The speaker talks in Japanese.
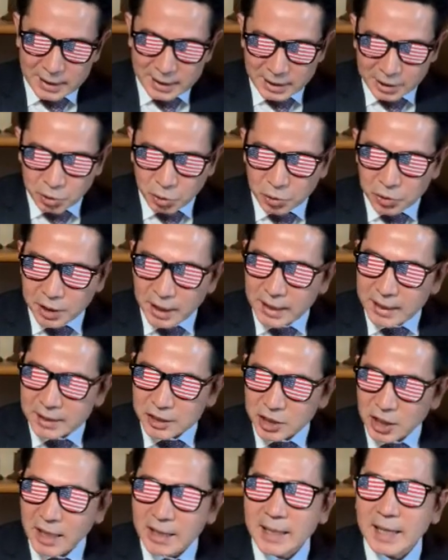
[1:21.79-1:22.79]

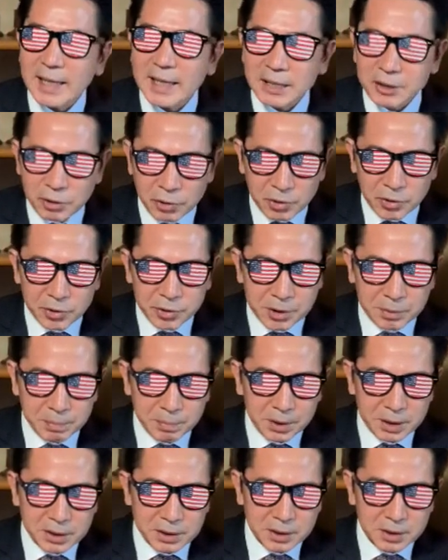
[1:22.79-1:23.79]

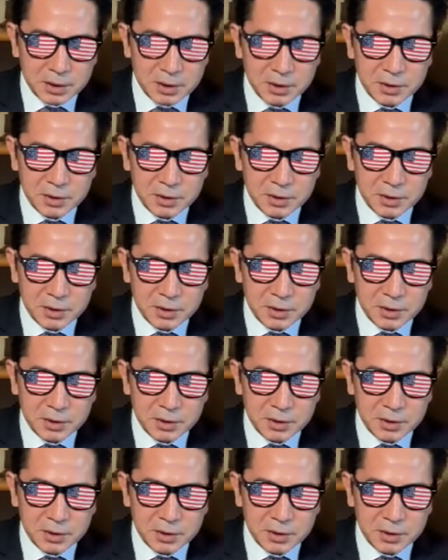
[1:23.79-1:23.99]
リオデジャネイロオリンピック